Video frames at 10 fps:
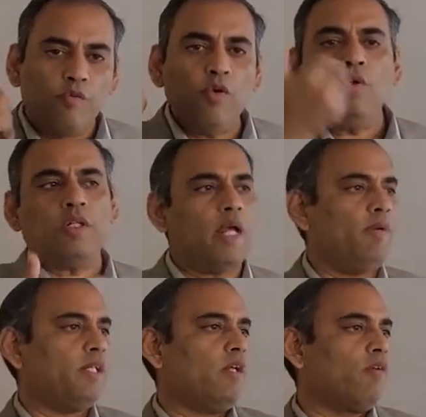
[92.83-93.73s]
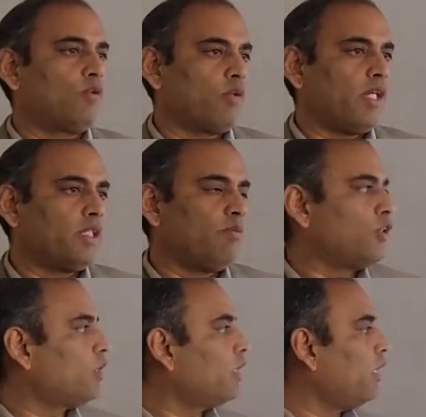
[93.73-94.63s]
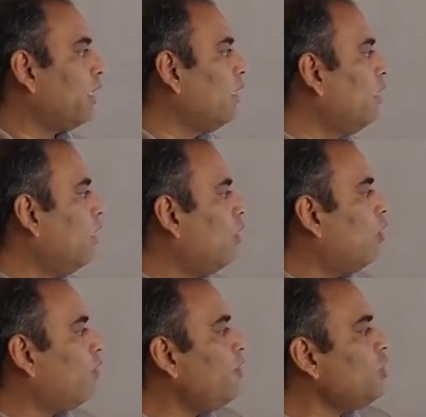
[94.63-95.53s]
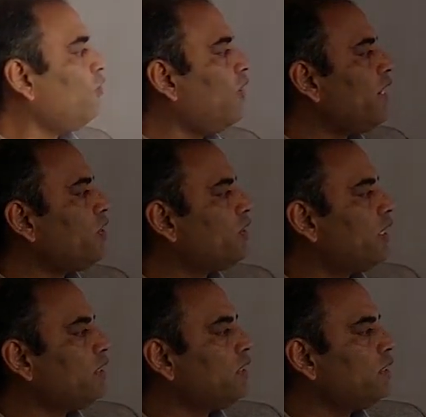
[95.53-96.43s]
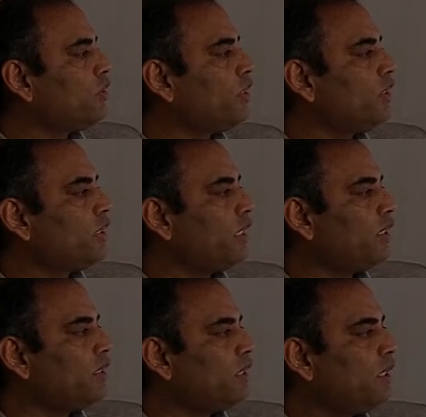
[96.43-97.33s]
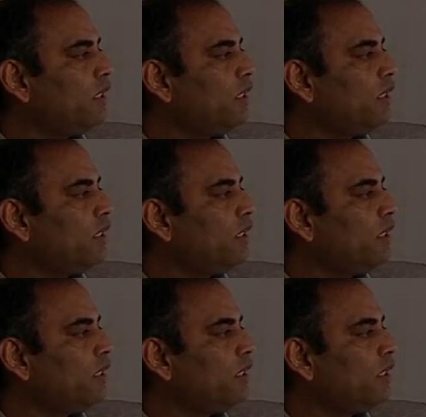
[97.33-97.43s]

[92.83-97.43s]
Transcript: वो टाइम इंटरवल को कैसे मेजर करेगा और विच फ्लैश डज शी सेज़